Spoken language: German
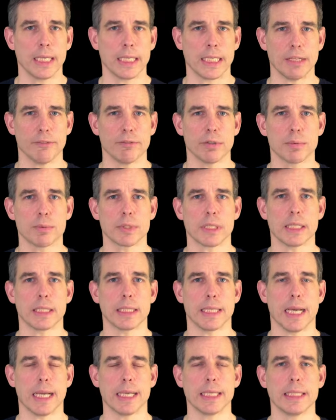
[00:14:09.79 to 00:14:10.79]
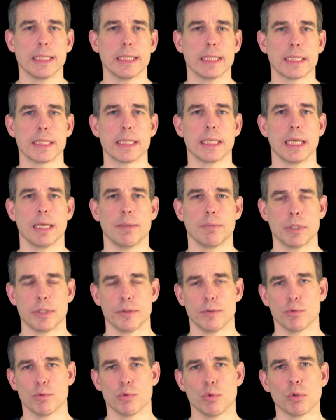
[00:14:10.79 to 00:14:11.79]
DevOps geht dahin, dass ich eben
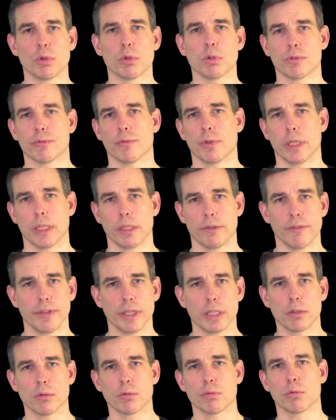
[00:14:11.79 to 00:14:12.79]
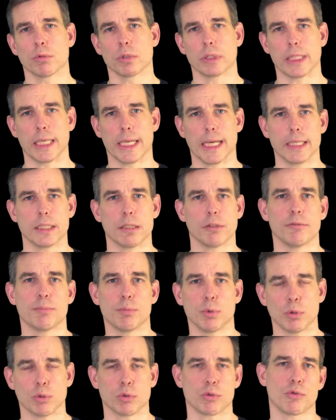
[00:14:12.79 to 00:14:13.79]
diesen Zyklus von Entwicklung und gleich auf
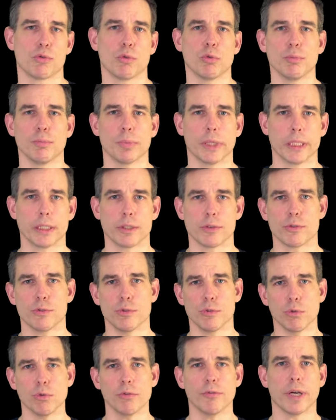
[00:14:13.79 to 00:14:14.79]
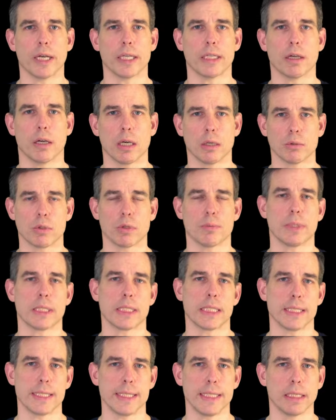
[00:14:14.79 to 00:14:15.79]
Produktion bringe, so weit
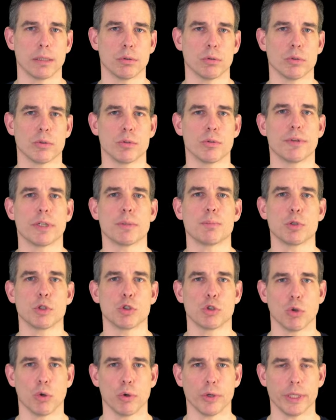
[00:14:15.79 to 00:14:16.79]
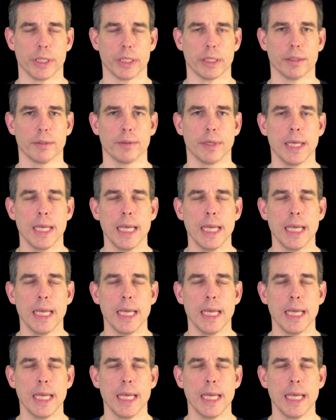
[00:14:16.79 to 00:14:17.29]
automatisiere und so weit beschleunige,